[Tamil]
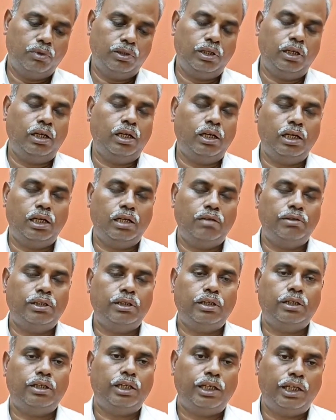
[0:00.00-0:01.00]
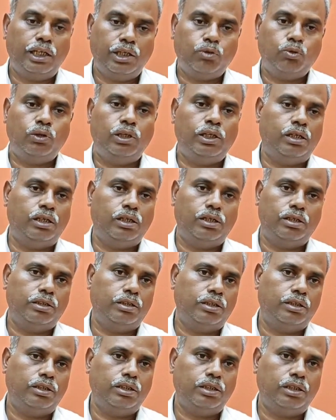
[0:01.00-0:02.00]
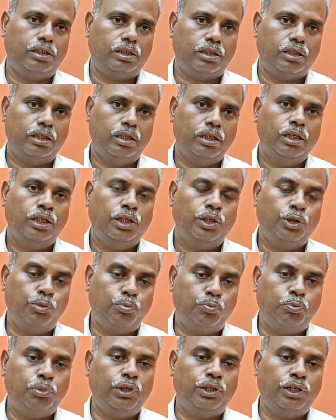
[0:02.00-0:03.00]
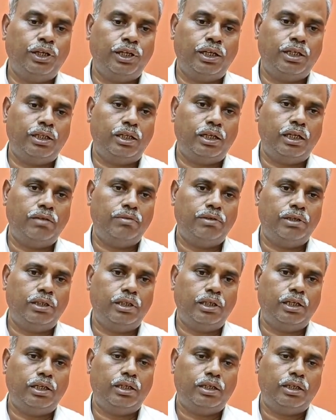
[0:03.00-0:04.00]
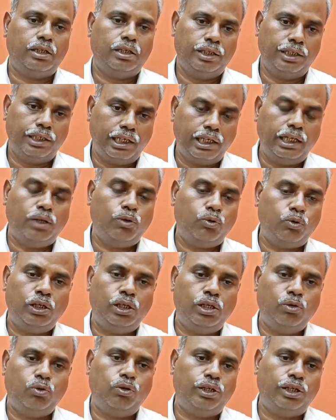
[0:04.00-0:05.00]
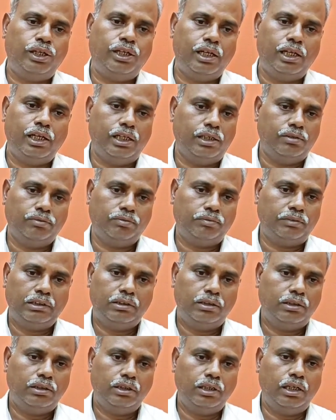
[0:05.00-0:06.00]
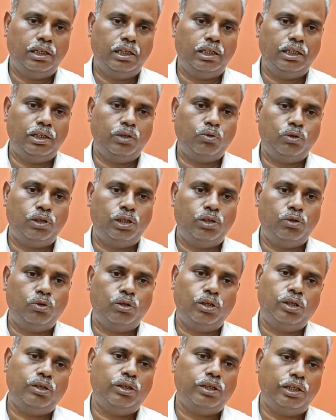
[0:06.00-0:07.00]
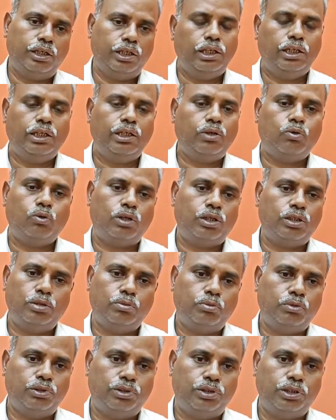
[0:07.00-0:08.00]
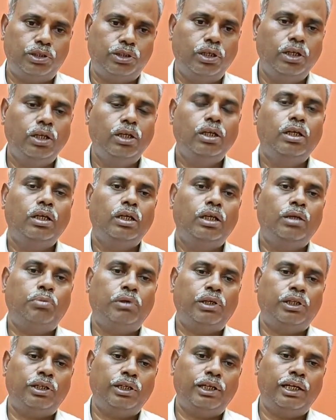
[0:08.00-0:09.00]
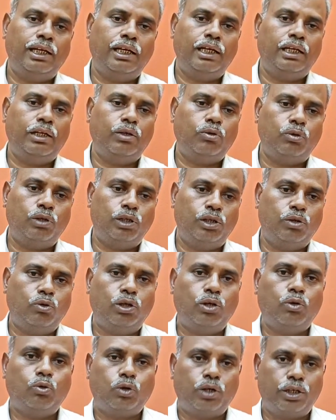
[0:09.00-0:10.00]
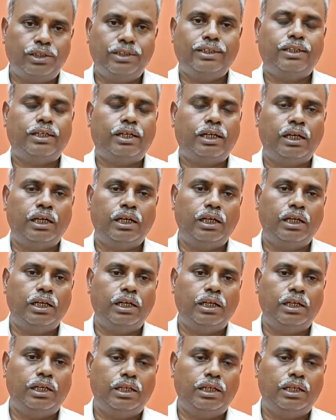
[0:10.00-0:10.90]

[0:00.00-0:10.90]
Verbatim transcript: முதல்லலாம் வந்து நெய் குளியல் இருந்தது இப்போ இருக்கிறதுலாம் வந்து எண்ணெய் குளியல் கூட இல்லை நல்லெண்ணெய் குளியல் கூட இன்றைக்கி குறைஞ்சி போச்சு இப்போ அந்த நல்லெண்ணெய் குளியல் கூட குறைஞ்சதுனால